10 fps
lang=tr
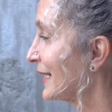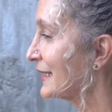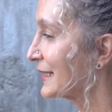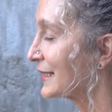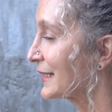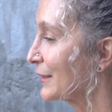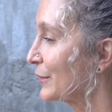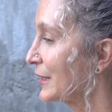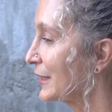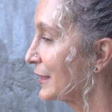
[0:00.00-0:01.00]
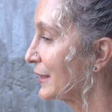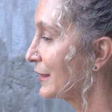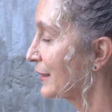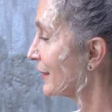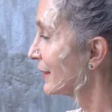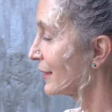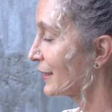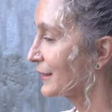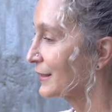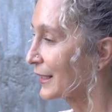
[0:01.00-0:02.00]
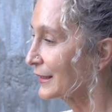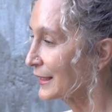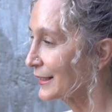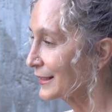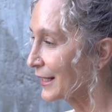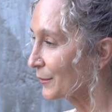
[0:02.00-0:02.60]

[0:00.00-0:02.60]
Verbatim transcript: eskisi gibi değil. Elinden geleni